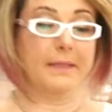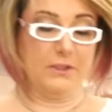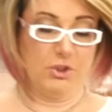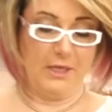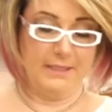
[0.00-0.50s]
ما
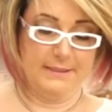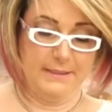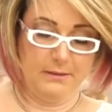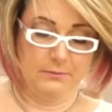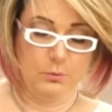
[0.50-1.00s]
كانش
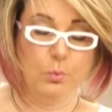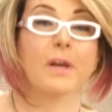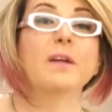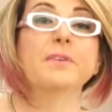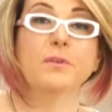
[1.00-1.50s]
عندي
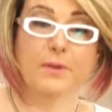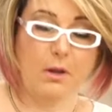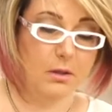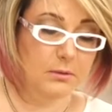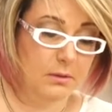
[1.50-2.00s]
ولا فلفل
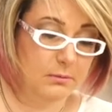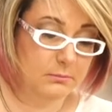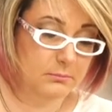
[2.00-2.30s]
اخضر